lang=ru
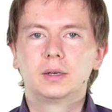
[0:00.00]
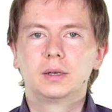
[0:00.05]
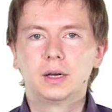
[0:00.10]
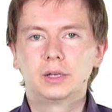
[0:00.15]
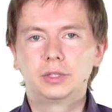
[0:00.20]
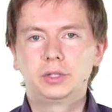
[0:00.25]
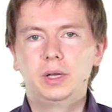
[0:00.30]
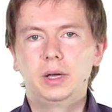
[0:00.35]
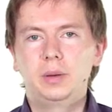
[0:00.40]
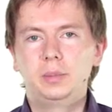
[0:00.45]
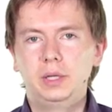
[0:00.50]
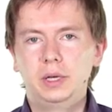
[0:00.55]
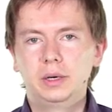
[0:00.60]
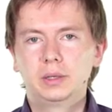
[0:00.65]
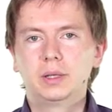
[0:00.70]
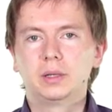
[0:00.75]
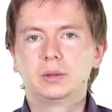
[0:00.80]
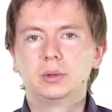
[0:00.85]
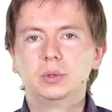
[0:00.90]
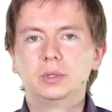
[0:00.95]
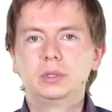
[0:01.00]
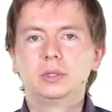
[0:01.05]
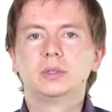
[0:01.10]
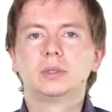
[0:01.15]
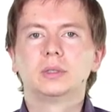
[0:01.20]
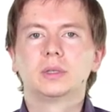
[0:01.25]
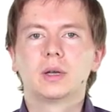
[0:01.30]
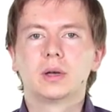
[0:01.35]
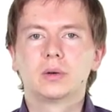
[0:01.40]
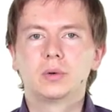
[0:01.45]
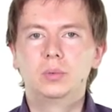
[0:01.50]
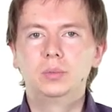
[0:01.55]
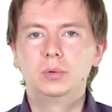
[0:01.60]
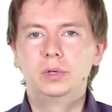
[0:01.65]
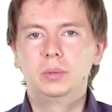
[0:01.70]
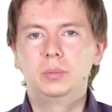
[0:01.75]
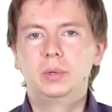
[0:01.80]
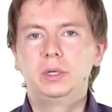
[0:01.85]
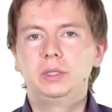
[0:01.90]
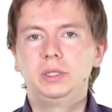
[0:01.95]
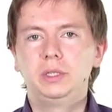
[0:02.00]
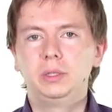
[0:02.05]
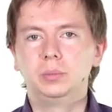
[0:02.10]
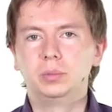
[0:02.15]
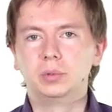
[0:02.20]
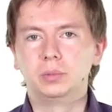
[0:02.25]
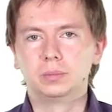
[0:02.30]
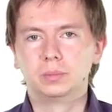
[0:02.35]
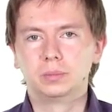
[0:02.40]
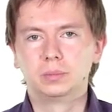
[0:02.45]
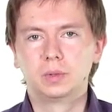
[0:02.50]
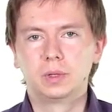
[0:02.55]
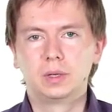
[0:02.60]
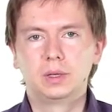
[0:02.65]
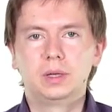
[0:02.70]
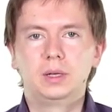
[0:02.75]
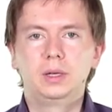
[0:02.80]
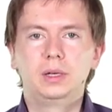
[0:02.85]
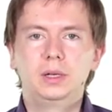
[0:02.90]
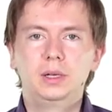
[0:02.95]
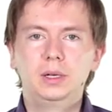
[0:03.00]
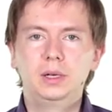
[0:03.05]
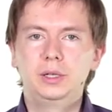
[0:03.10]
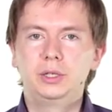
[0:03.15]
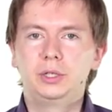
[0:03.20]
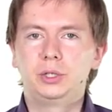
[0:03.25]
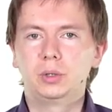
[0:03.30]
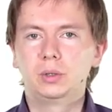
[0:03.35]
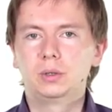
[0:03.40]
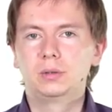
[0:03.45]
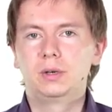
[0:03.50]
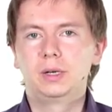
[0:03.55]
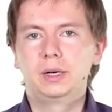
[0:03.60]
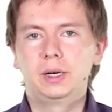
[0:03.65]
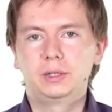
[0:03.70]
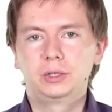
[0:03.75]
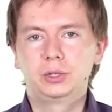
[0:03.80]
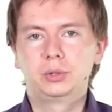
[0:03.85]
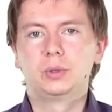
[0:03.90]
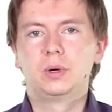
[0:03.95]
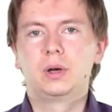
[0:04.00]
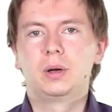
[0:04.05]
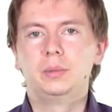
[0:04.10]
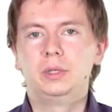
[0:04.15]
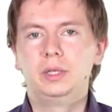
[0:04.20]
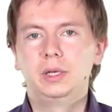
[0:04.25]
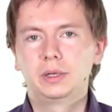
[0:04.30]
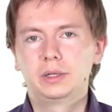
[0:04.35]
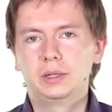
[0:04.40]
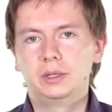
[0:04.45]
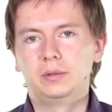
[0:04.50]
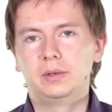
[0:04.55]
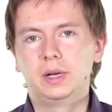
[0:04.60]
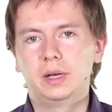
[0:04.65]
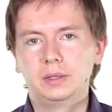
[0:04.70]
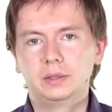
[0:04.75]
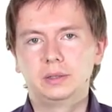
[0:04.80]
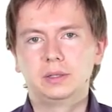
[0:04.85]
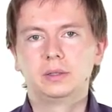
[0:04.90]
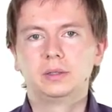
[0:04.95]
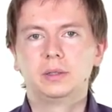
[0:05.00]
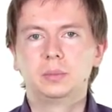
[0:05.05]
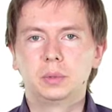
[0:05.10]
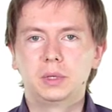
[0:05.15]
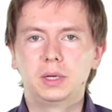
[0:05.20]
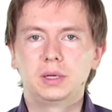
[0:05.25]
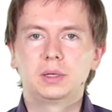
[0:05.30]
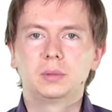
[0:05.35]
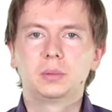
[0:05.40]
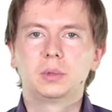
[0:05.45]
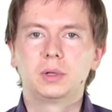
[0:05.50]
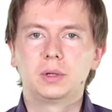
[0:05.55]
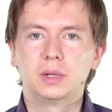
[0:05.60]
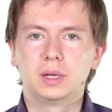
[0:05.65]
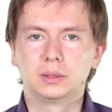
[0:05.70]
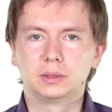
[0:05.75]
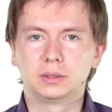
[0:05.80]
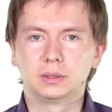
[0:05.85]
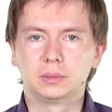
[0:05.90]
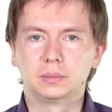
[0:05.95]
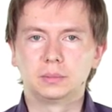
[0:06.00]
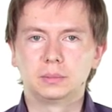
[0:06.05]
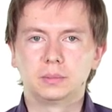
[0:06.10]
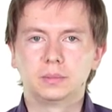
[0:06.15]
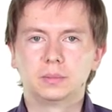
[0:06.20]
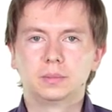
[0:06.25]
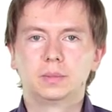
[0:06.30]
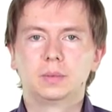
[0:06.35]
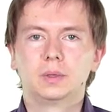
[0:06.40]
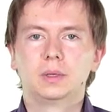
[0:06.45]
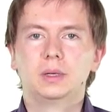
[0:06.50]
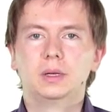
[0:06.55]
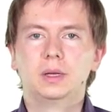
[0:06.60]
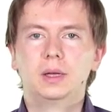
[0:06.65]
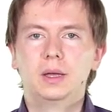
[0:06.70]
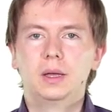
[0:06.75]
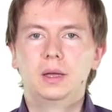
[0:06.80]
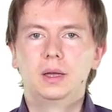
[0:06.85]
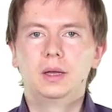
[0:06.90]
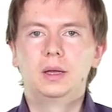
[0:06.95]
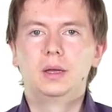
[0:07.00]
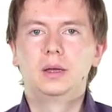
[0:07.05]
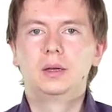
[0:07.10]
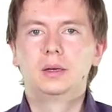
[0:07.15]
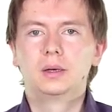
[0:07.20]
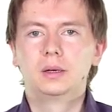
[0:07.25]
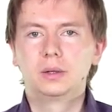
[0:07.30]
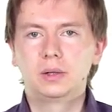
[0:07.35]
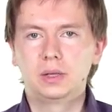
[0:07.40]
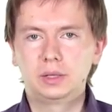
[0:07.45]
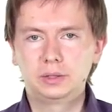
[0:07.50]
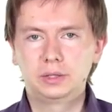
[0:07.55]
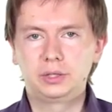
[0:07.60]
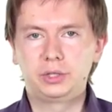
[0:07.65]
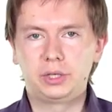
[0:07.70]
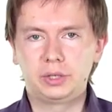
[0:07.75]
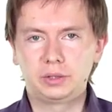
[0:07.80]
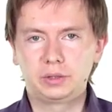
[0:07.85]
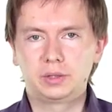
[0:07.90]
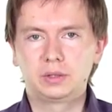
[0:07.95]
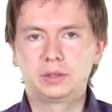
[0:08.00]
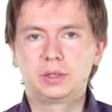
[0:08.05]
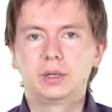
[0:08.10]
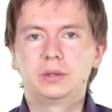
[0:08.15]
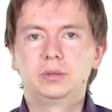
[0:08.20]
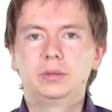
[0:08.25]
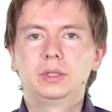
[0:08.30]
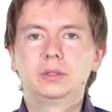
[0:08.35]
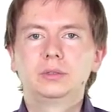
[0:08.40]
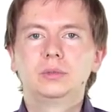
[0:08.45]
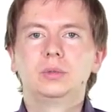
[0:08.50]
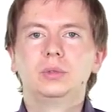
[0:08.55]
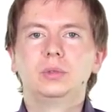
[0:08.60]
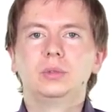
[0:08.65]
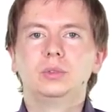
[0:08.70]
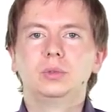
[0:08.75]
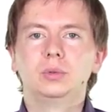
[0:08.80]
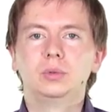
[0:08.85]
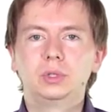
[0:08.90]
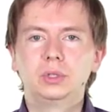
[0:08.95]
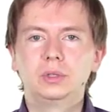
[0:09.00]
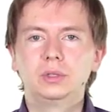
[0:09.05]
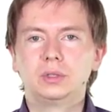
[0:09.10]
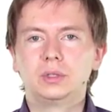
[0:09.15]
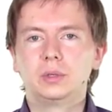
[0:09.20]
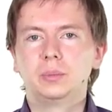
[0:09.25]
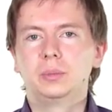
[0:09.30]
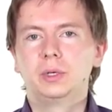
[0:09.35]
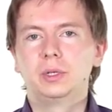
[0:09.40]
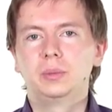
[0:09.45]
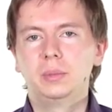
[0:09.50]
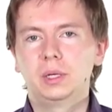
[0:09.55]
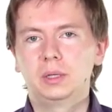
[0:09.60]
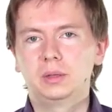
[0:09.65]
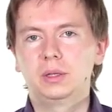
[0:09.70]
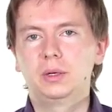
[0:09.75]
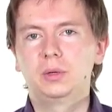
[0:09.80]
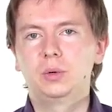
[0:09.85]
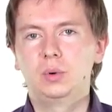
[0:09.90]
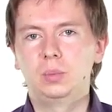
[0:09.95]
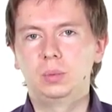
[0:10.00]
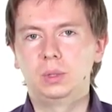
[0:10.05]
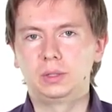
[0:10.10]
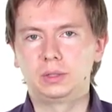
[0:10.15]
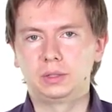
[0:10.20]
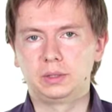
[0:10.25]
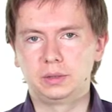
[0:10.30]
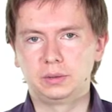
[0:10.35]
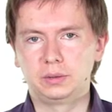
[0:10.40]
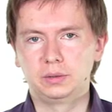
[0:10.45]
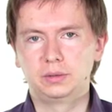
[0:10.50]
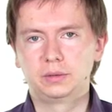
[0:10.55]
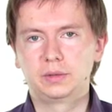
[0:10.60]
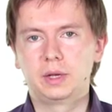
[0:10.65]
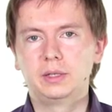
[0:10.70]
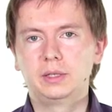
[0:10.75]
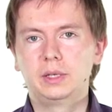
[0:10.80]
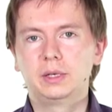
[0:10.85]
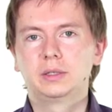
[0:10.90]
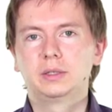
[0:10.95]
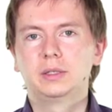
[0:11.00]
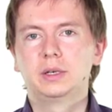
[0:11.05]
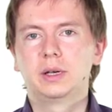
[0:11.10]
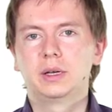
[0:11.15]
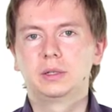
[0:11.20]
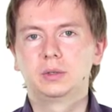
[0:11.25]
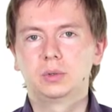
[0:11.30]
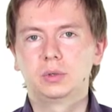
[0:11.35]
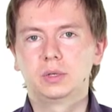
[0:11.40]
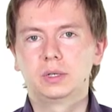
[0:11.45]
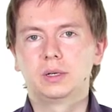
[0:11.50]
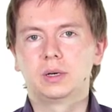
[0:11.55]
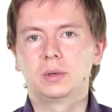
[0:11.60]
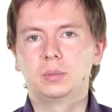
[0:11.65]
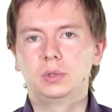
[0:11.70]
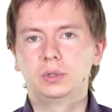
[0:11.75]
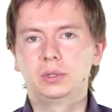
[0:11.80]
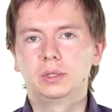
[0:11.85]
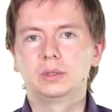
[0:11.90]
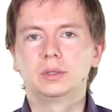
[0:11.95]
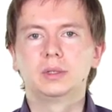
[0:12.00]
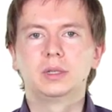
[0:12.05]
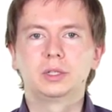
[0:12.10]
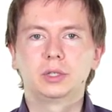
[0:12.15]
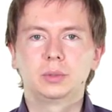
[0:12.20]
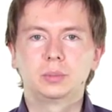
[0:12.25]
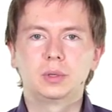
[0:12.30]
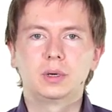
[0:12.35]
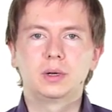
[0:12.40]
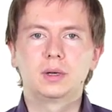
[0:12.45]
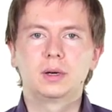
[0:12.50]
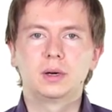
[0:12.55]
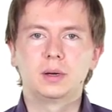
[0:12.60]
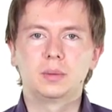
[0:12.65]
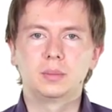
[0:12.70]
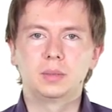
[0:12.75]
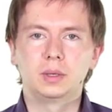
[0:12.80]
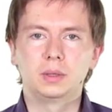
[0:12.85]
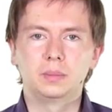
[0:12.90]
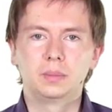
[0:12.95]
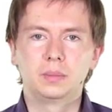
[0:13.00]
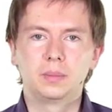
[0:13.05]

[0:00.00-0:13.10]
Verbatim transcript: Каждый объект относится к какому-либо типу. Или еще говорят, что объект является экземпляром класса. Классы часто соответствуют сущностям предметной области, в контексте которой работает наша программа.